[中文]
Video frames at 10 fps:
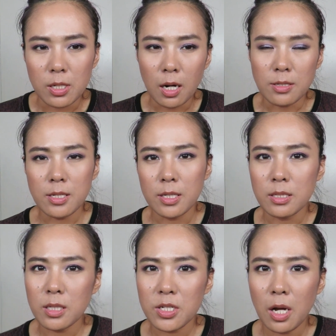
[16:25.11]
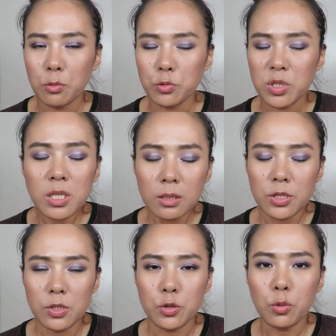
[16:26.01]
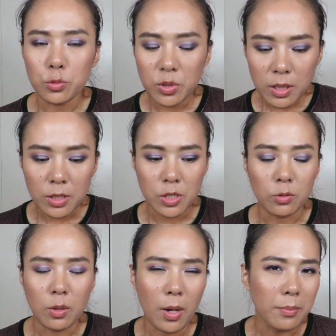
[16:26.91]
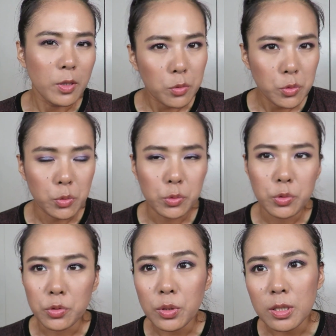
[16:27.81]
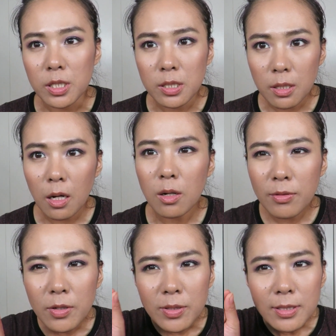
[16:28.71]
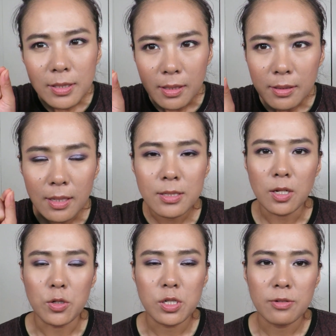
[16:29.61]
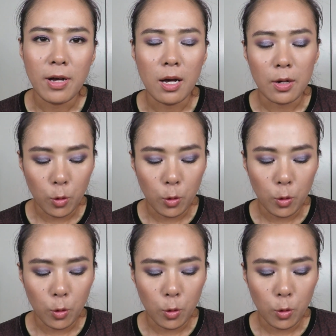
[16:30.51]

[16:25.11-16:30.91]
而且今天上午最热的时候，中午最热的时候呢，我还没有出去，所以稍微有一点点小失望啊。